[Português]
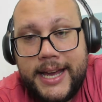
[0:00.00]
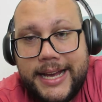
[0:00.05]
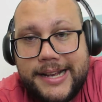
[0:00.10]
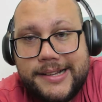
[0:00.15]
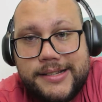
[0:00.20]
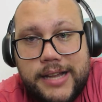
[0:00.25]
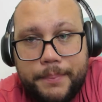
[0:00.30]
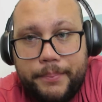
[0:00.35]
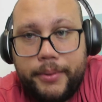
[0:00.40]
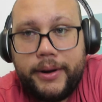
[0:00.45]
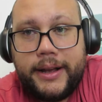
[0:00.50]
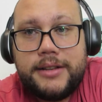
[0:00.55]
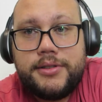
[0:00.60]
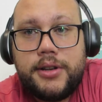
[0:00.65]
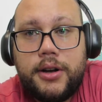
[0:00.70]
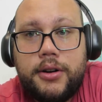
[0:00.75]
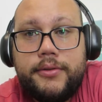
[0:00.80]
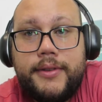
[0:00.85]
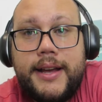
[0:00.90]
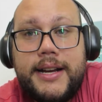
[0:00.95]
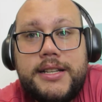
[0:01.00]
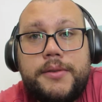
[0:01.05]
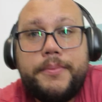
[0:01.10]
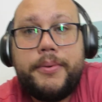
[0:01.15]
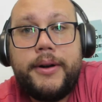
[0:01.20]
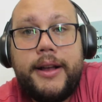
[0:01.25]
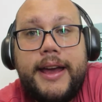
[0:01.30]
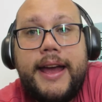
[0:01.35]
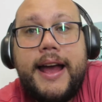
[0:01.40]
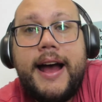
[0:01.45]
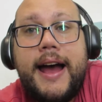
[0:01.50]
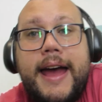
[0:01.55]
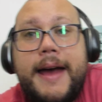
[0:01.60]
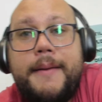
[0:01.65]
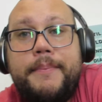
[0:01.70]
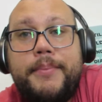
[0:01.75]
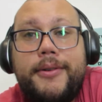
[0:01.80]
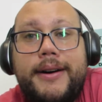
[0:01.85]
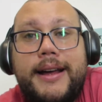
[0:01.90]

E sabe por que isso acontece? Porque a Apple